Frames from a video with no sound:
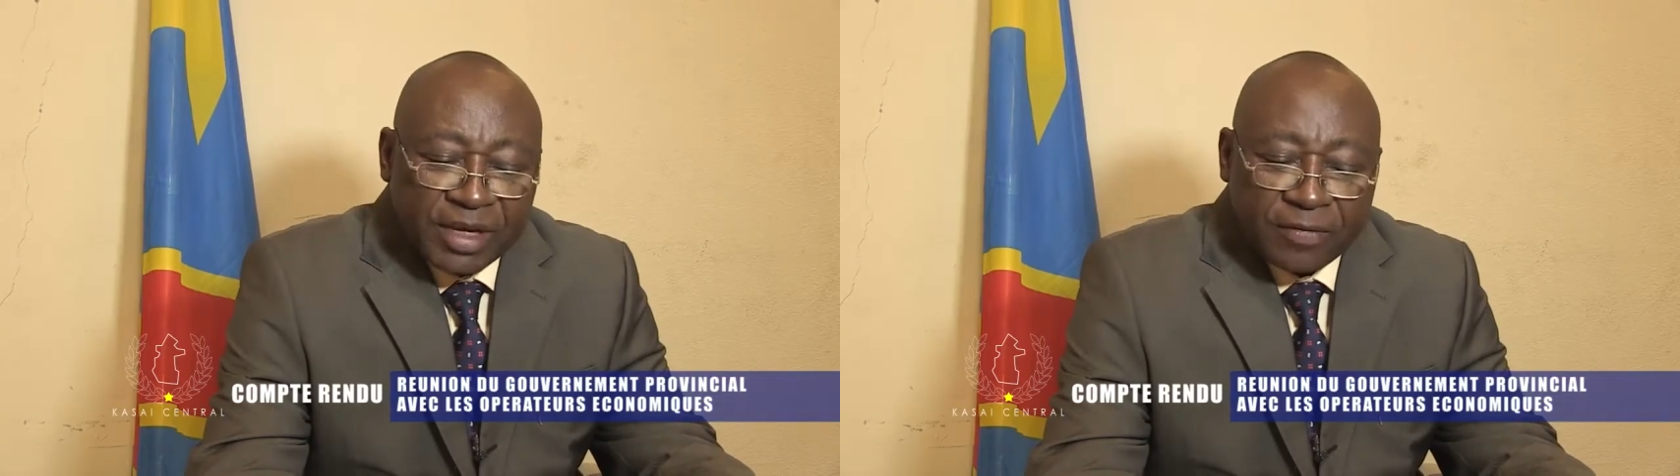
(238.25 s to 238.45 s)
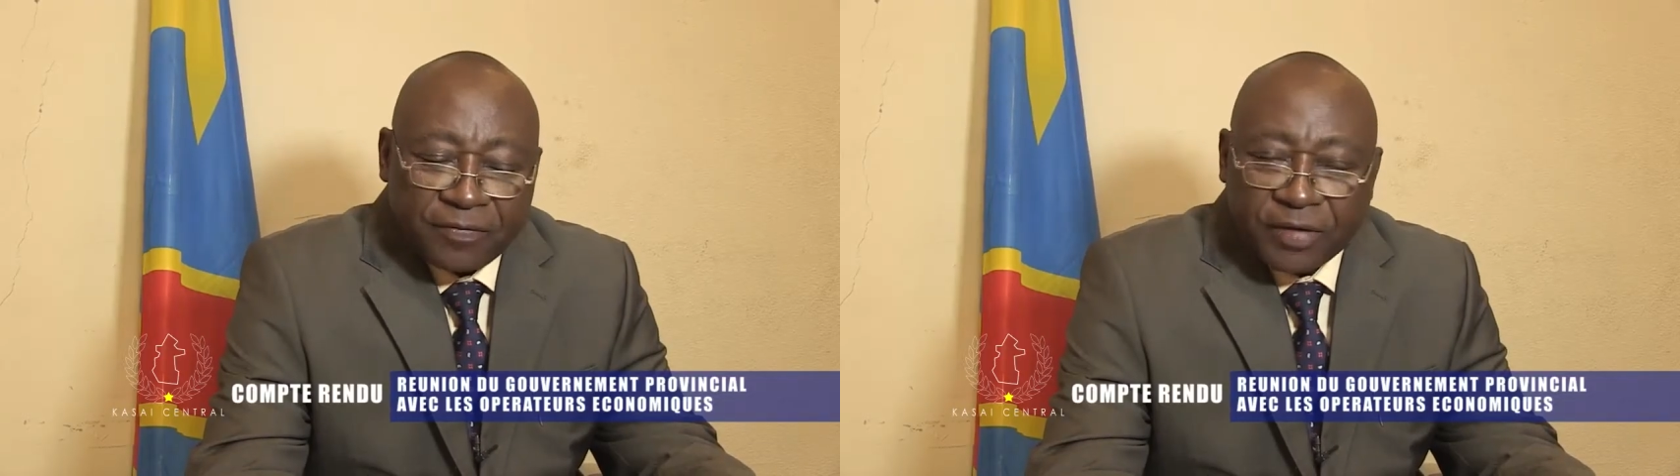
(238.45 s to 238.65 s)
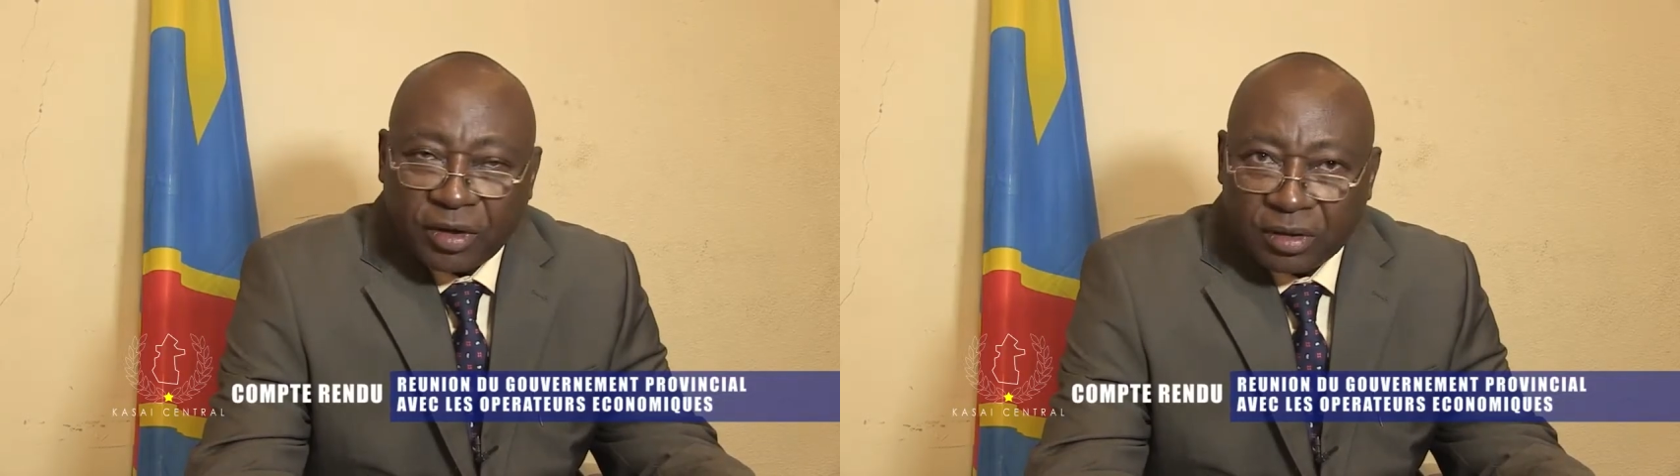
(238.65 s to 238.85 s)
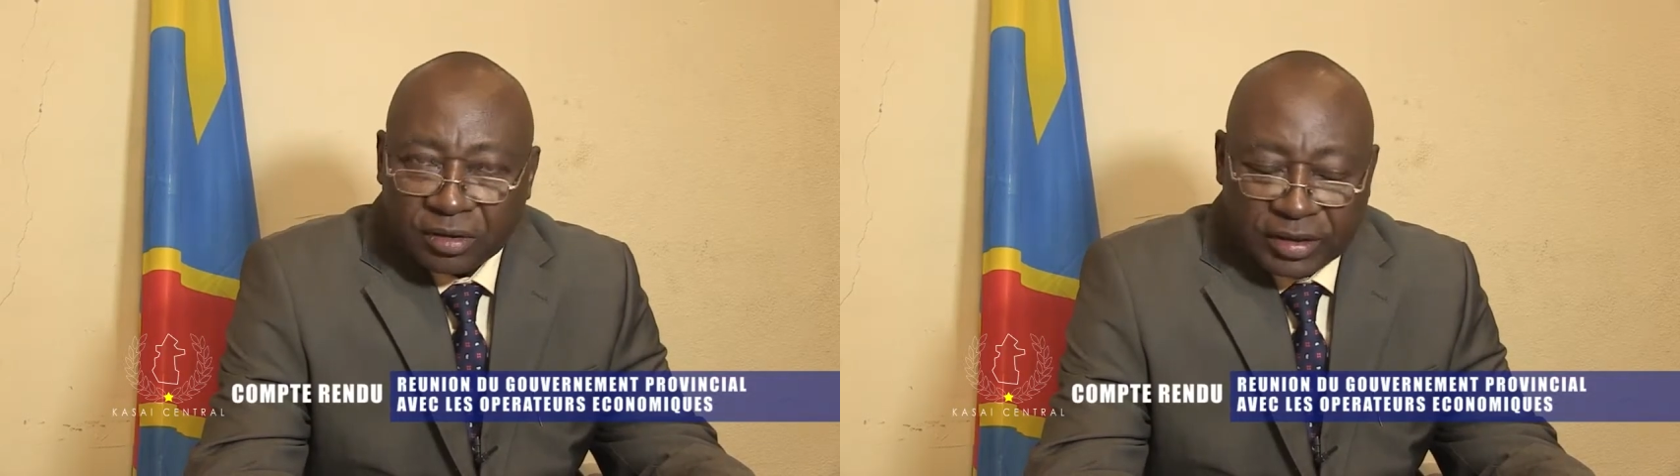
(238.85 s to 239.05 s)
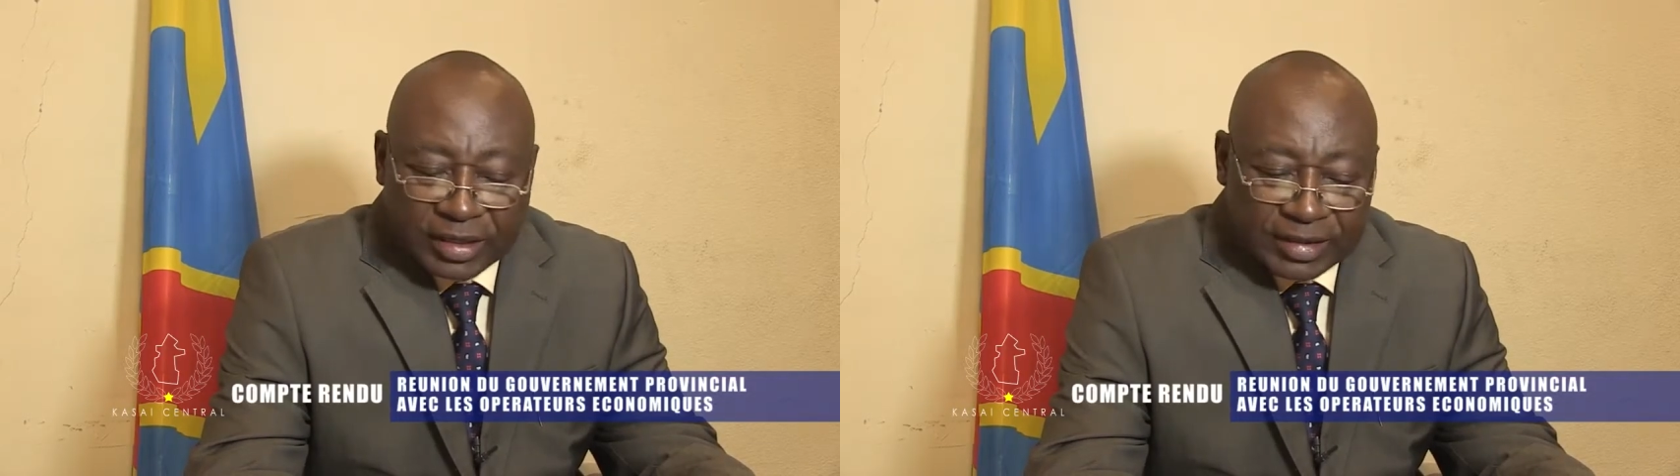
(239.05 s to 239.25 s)
000
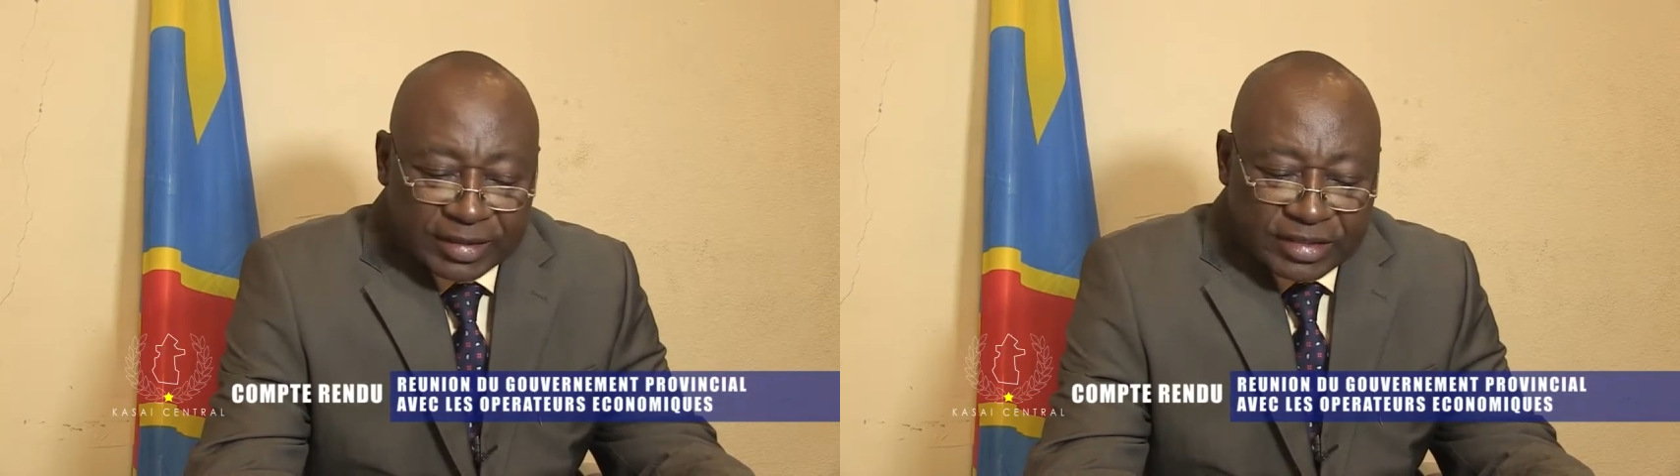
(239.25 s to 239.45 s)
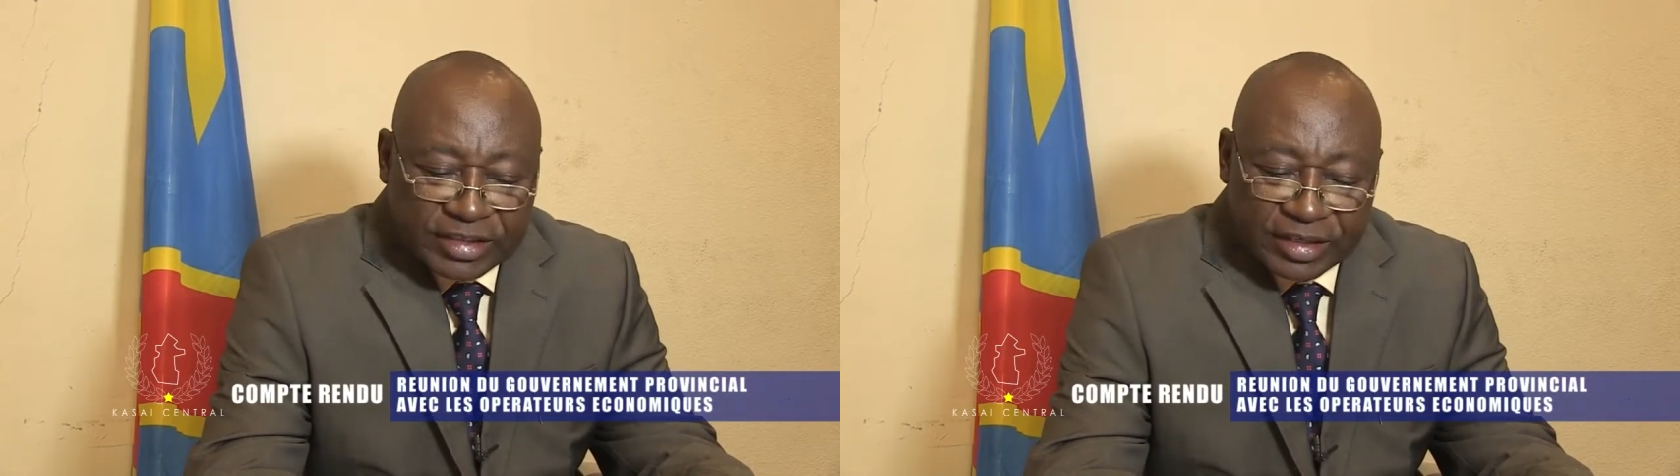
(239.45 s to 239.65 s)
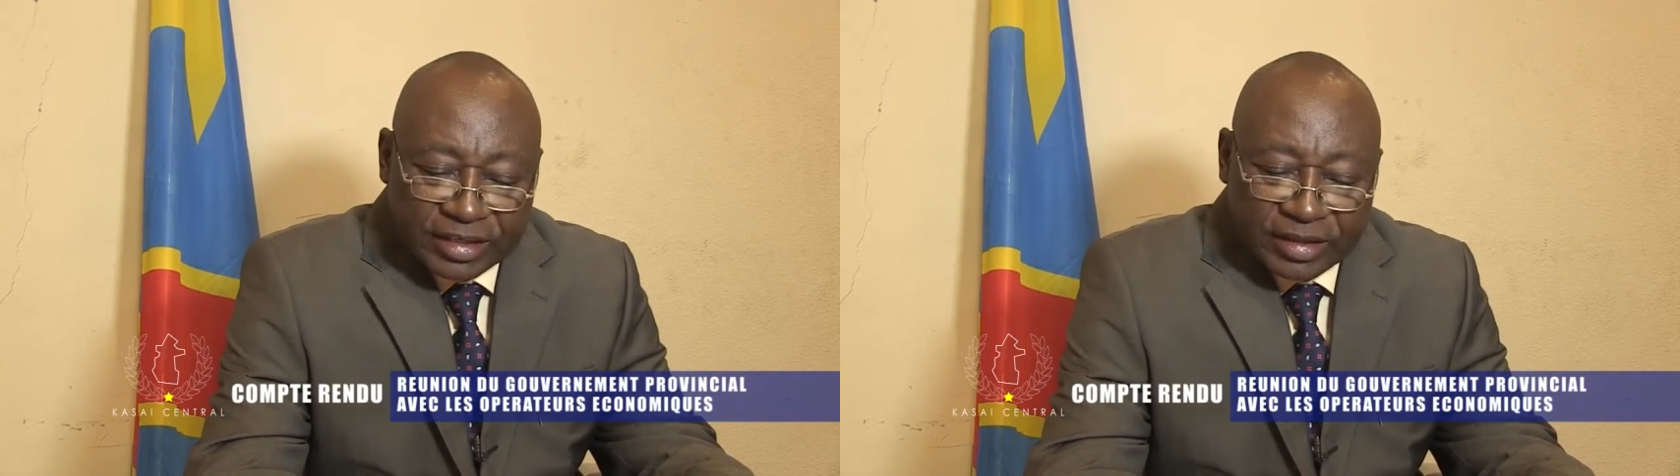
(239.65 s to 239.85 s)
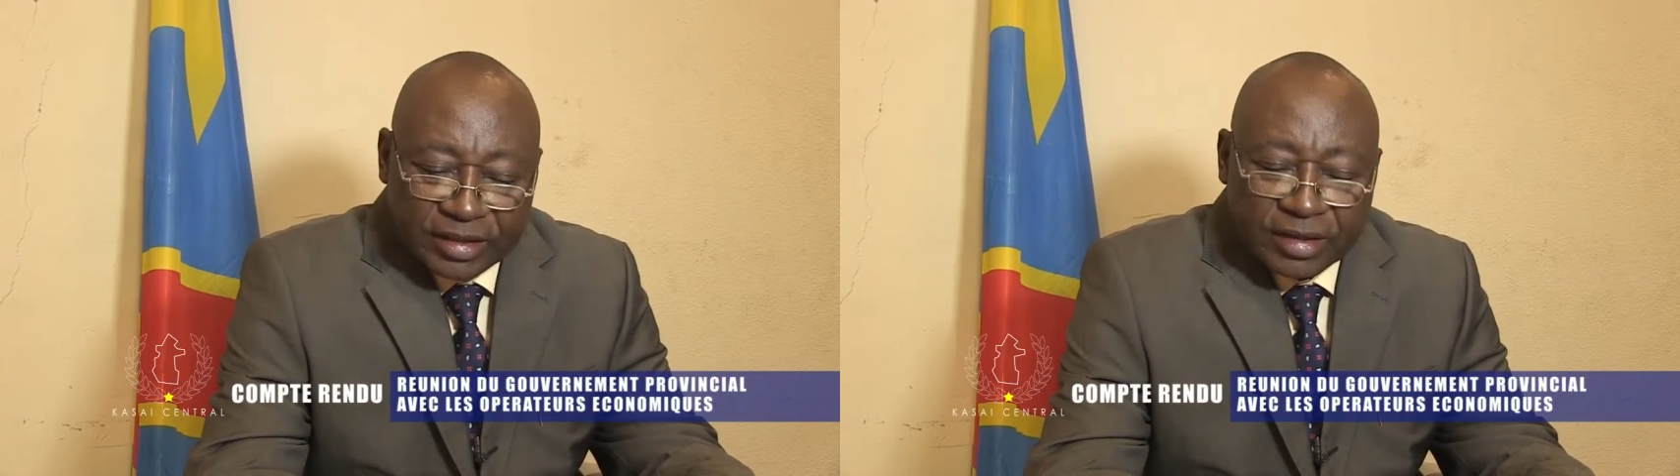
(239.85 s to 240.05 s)
francs de la DGI